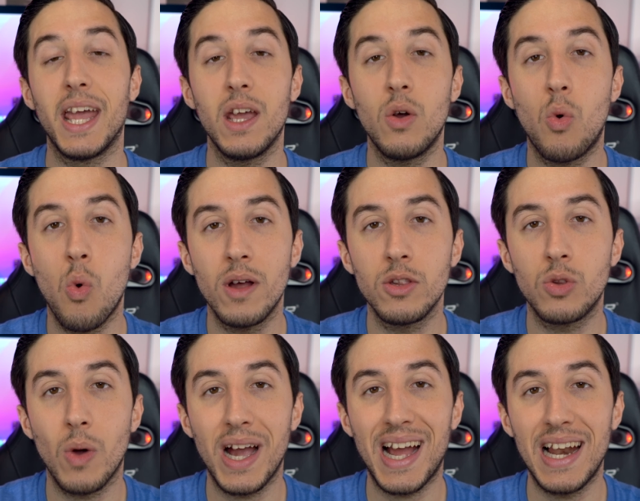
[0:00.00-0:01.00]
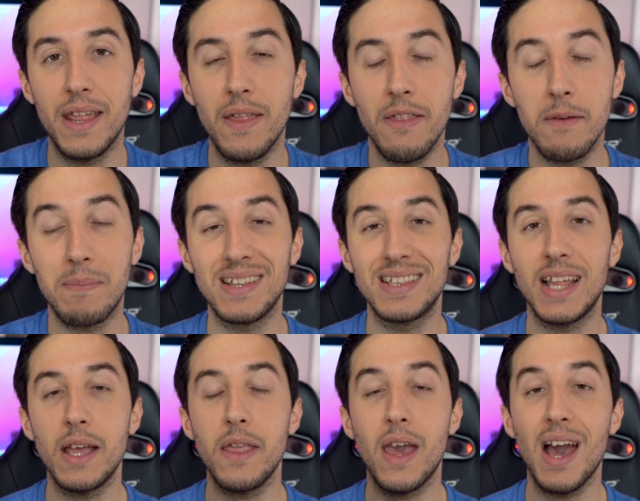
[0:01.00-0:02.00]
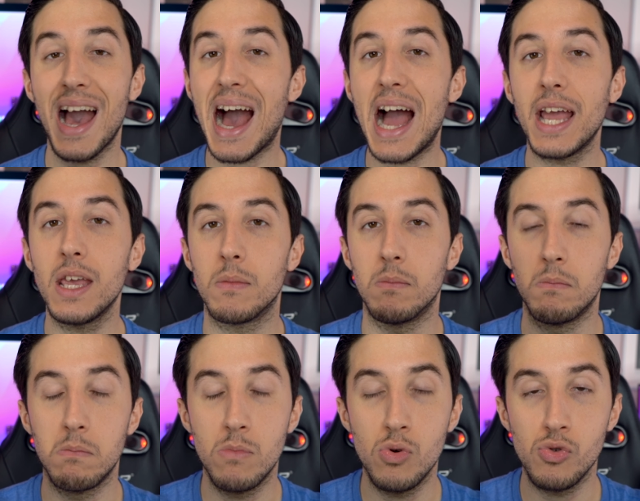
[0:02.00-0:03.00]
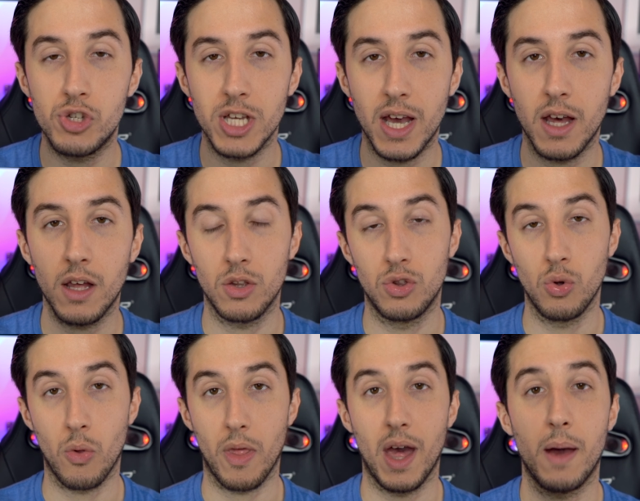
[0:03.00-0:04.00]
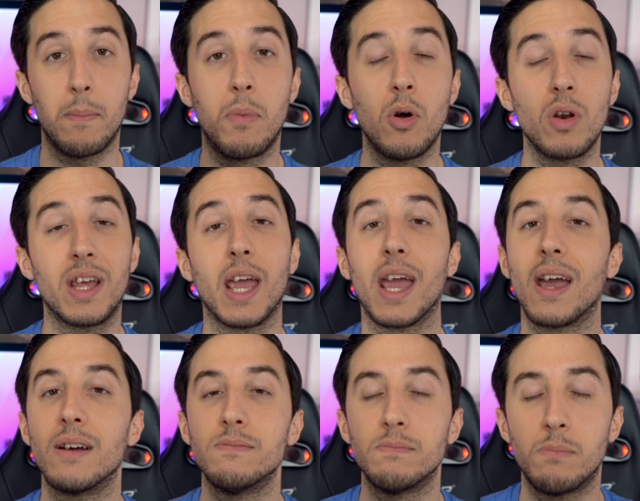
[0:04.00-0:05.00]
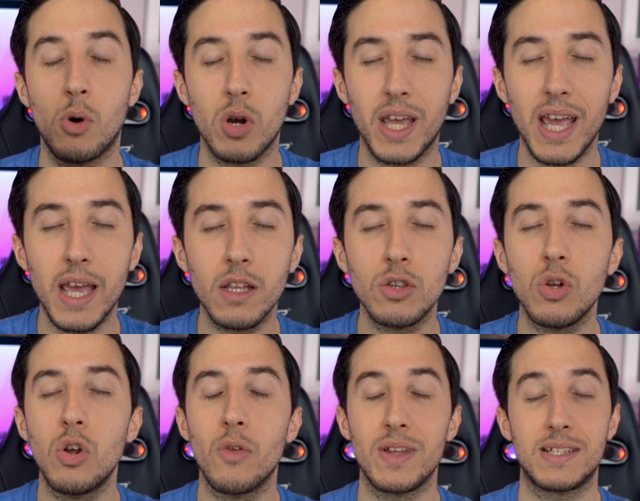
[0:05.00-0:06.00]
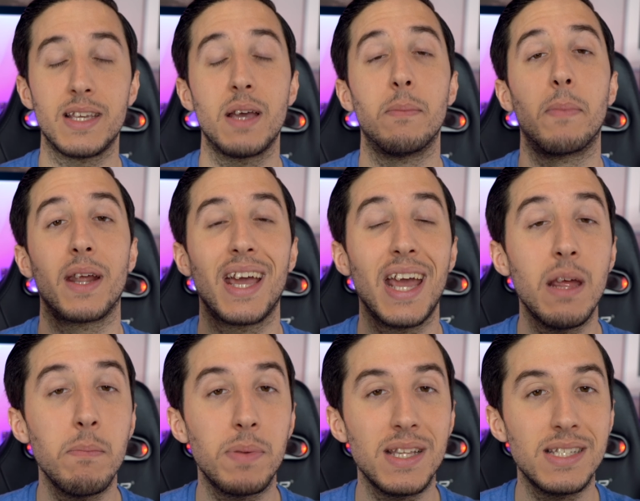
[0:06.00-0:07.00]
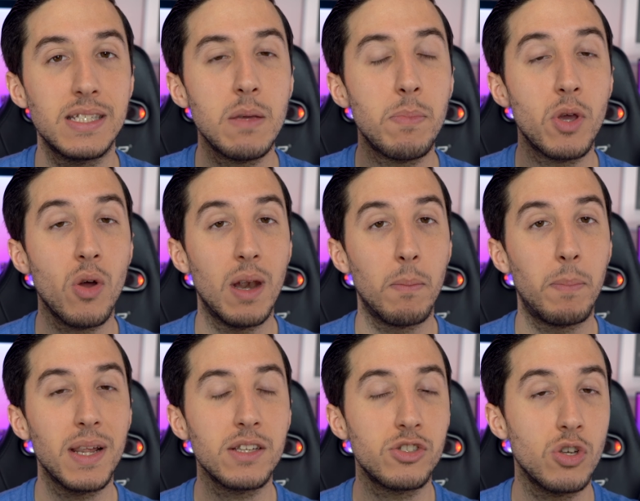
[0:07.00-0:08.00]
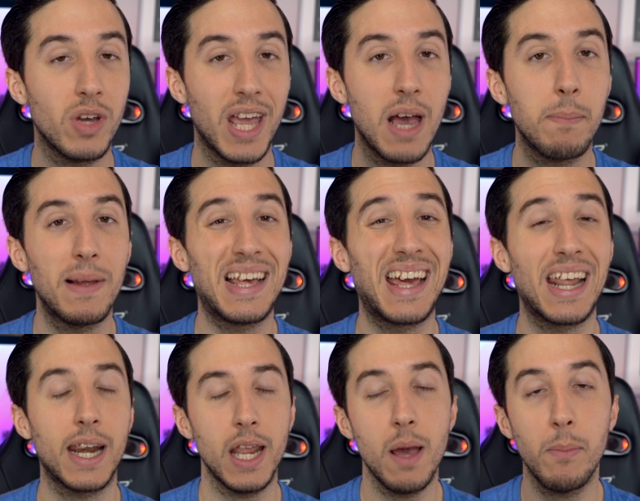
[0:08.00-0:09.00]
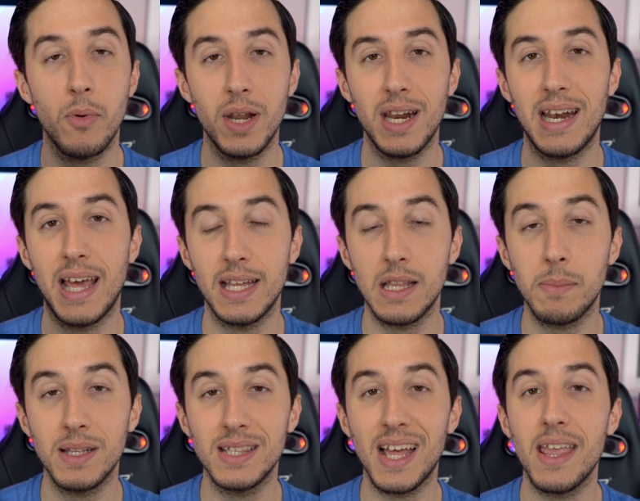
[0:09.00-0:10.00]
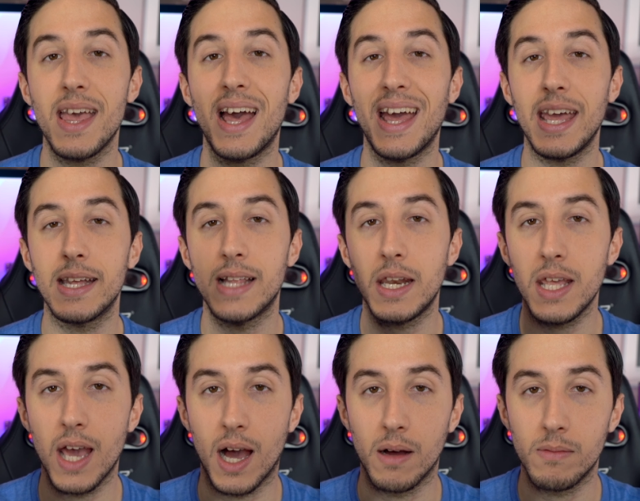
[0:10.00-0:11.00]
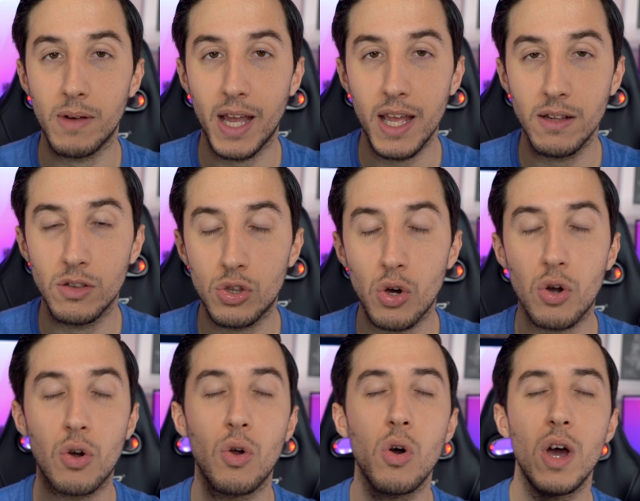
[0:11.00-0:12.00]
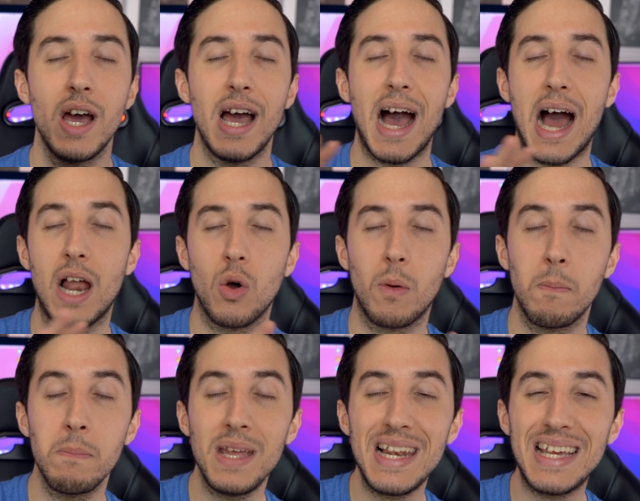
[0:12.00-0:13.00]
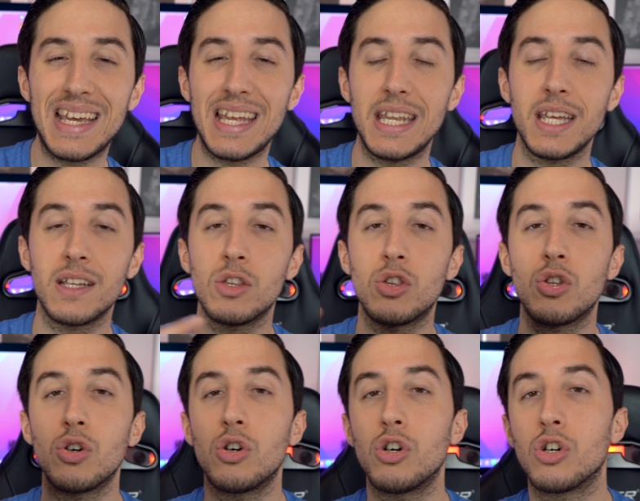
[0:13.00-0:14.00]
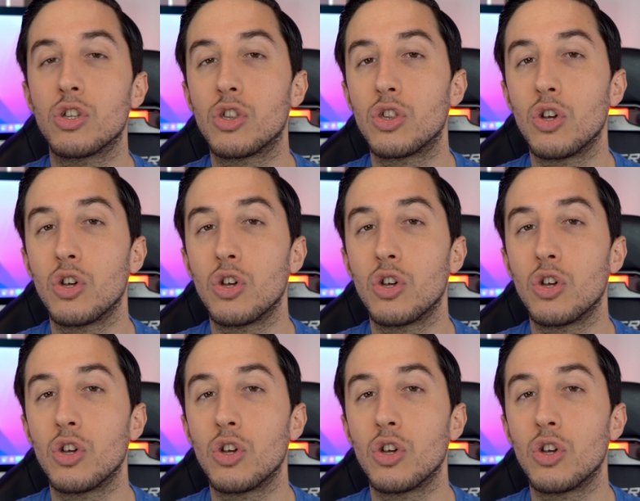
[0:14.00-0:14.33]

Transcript: En cuanto a calidad de pantalla, hay muchas dudas, ¿Por qué? Porque esto es lo de siempre. En principio el precio que Apple querría ponerle a esta pantalla estaría en torno a los 1.500,